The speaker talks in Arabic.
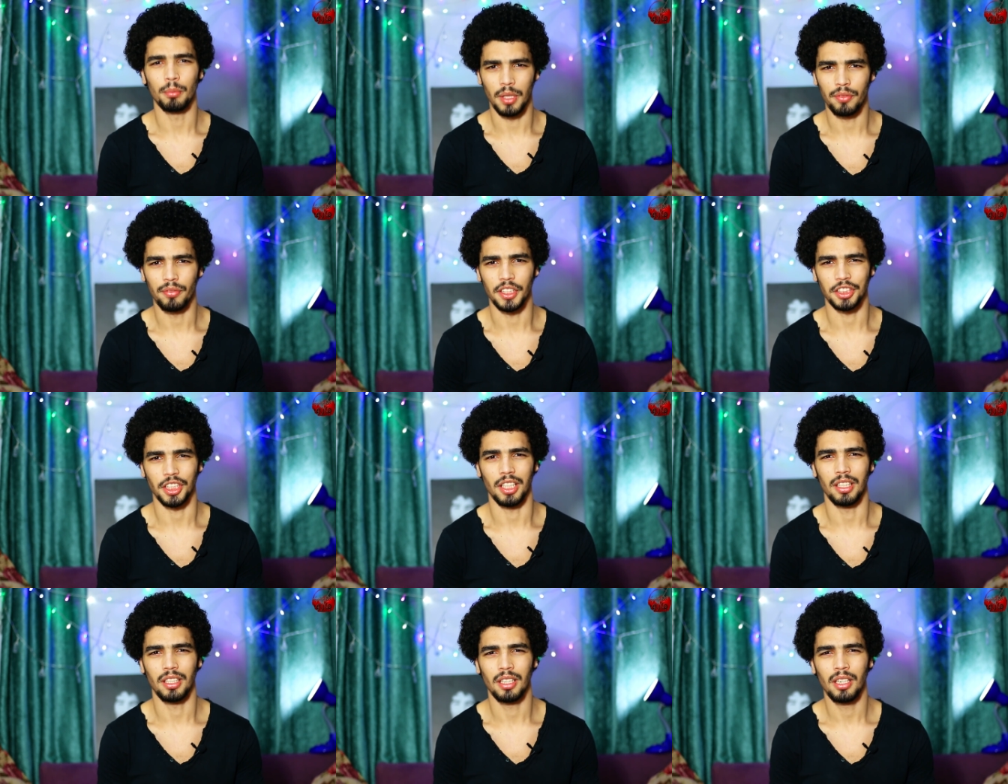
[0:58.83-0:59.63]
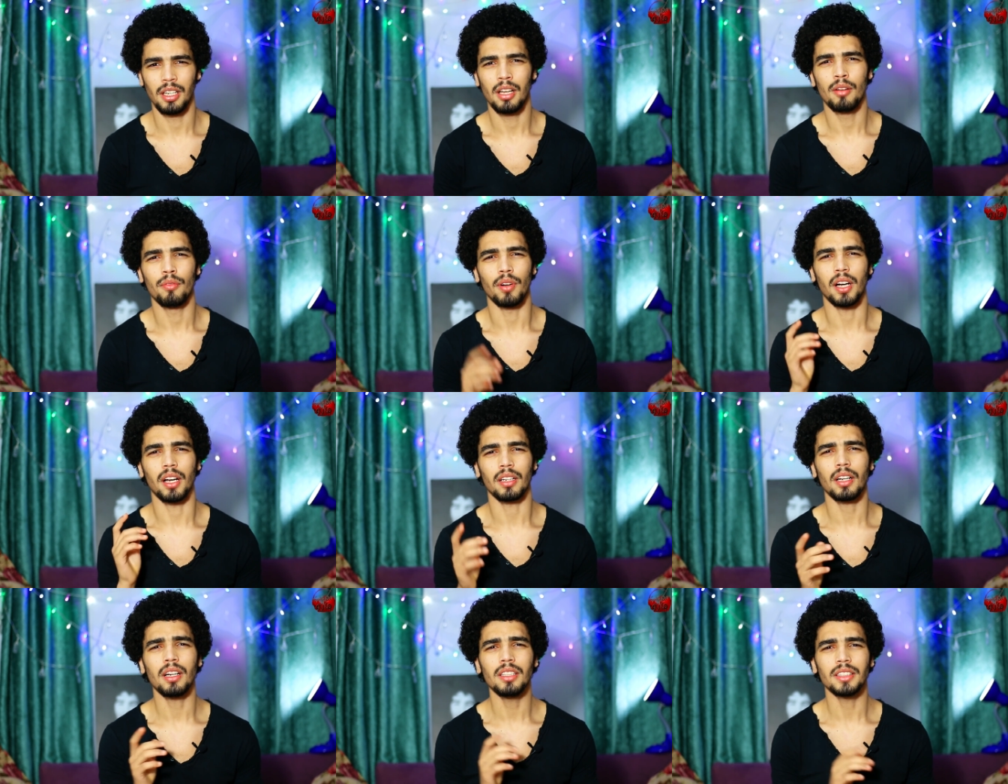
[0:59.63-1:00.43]
بالفشل
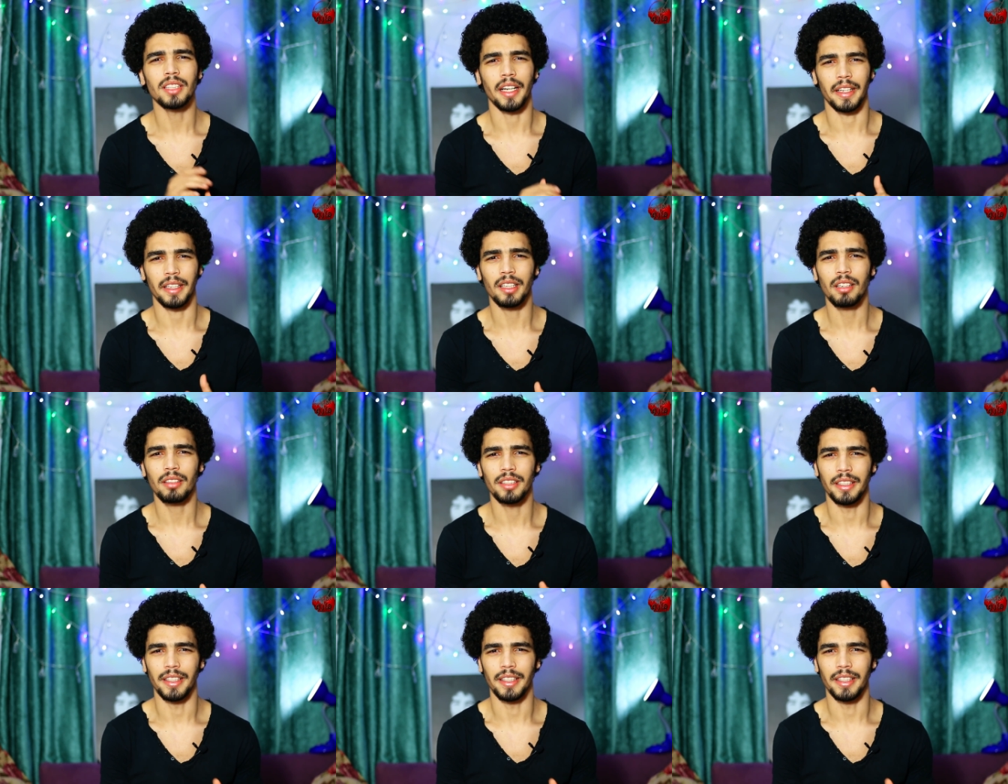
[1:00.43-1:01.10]
فقررت أخيرا